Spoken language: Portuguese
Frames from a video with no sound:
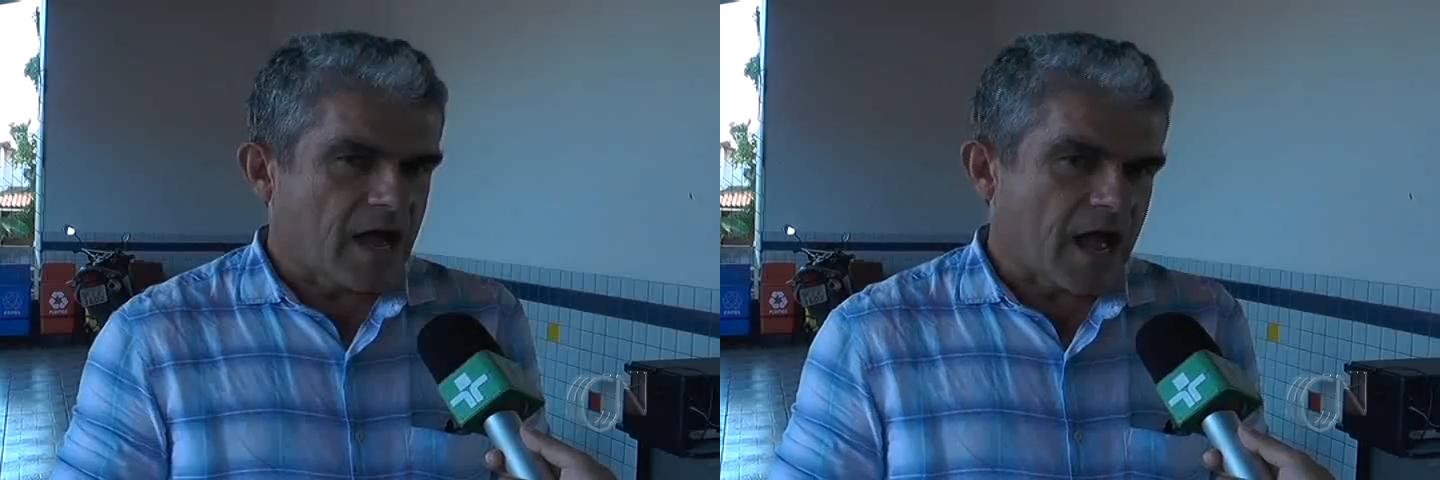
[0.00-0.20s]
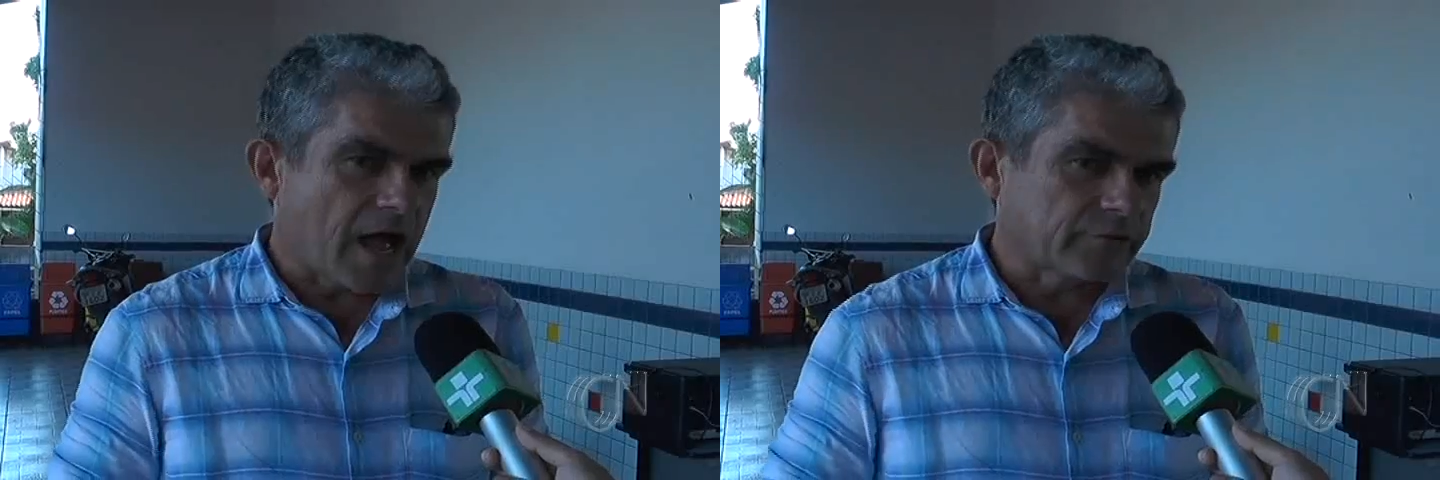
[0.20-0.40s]

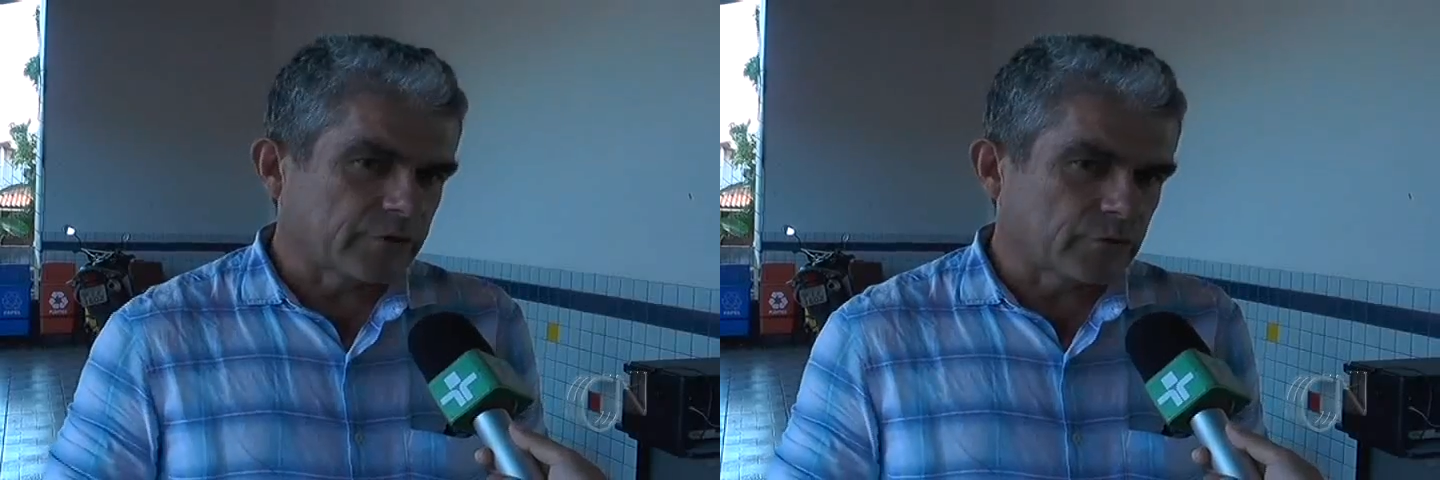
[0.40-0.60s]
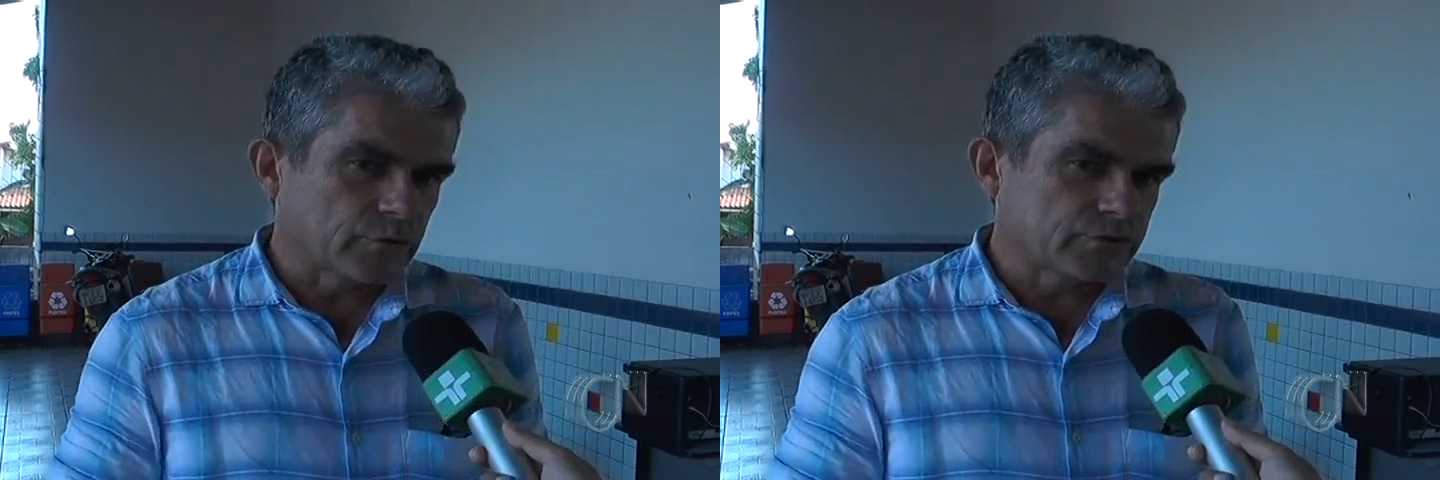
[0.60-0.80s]
A
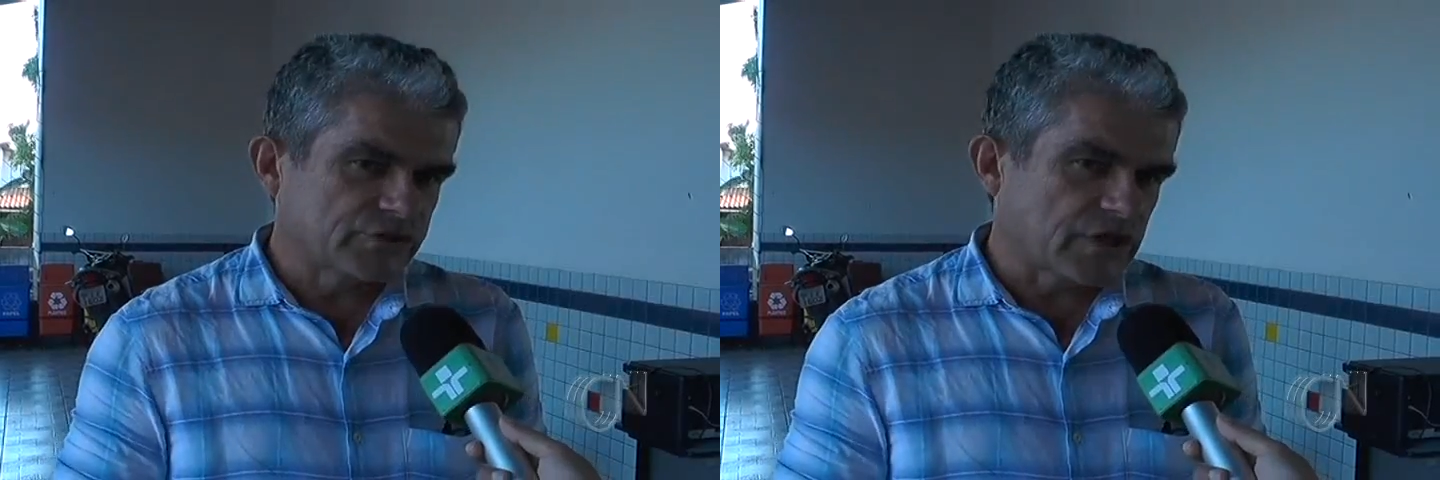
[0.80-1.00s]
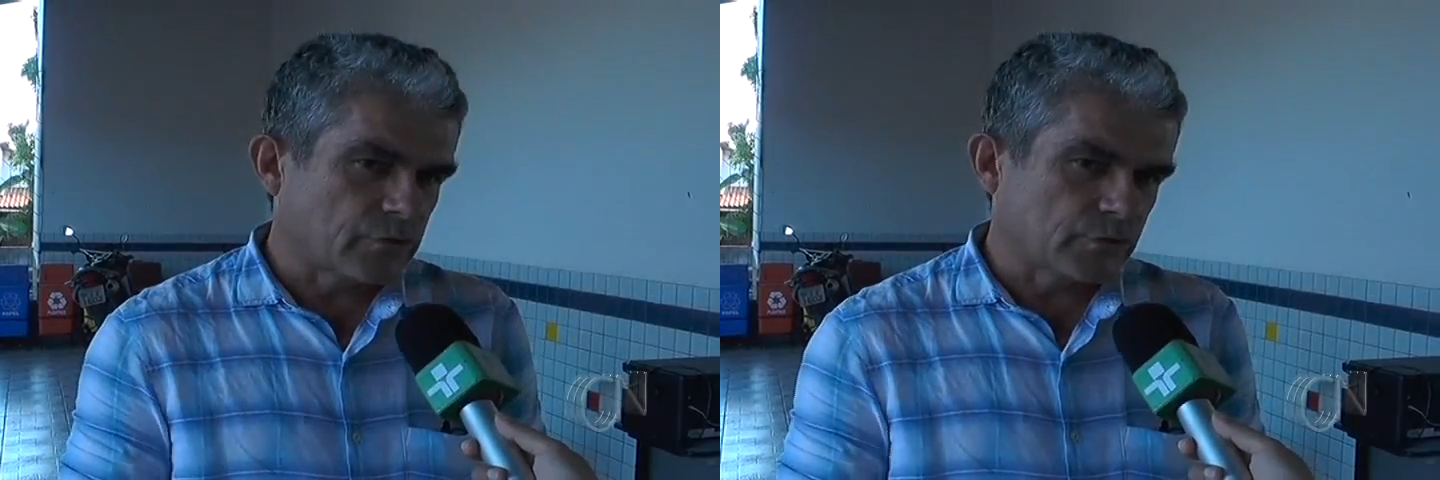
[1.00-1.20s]

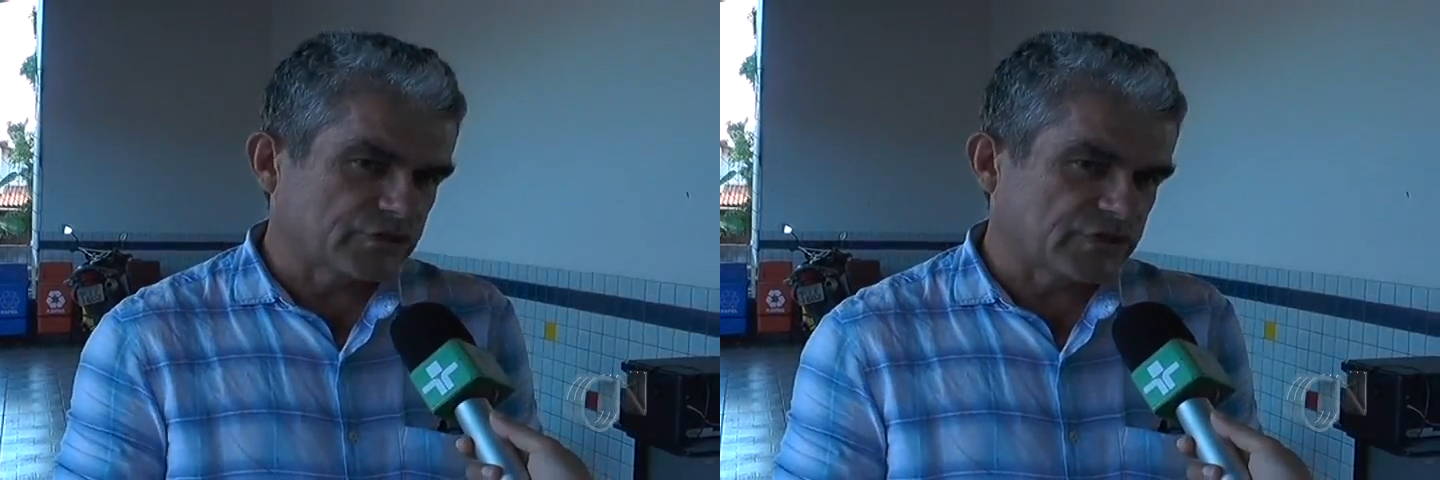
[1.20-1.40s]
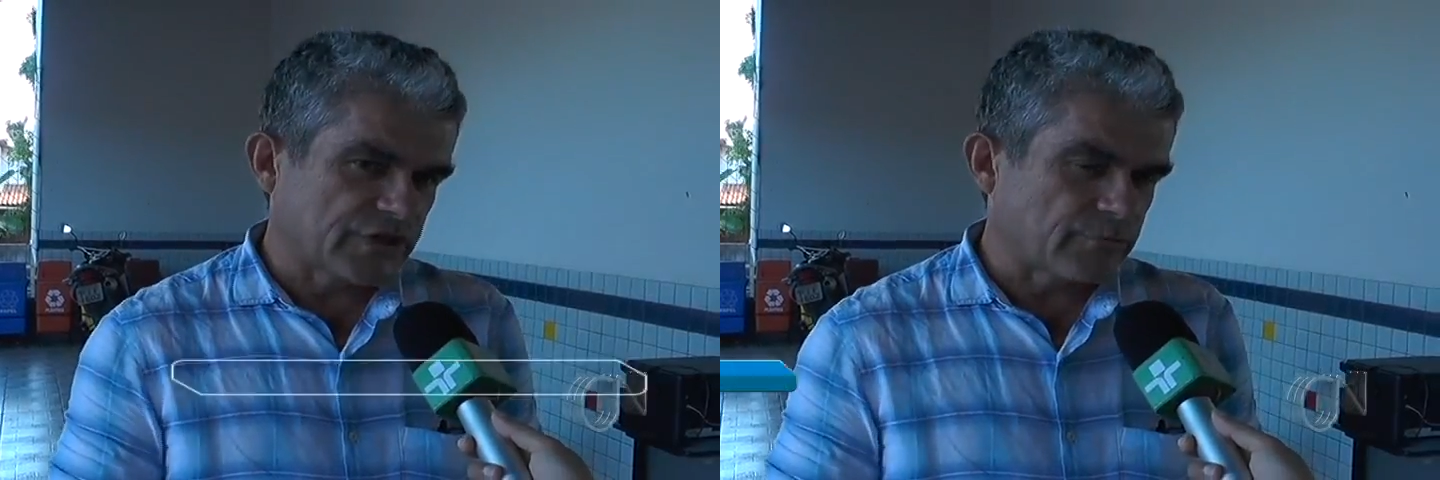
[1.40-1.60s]
agroecologia
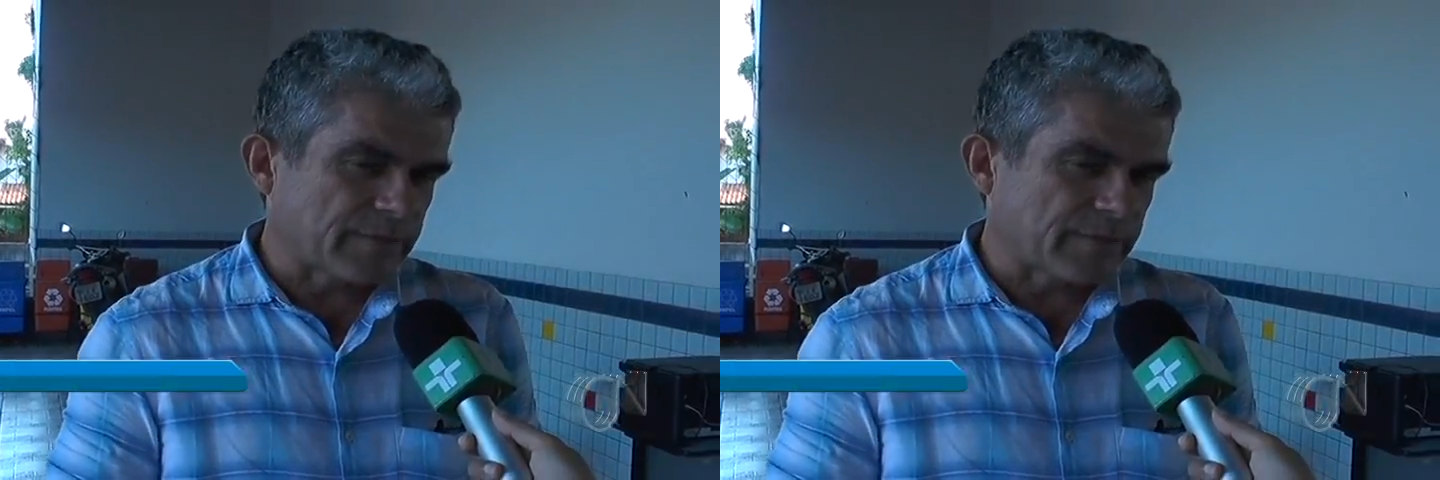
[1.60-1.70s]
hoje tem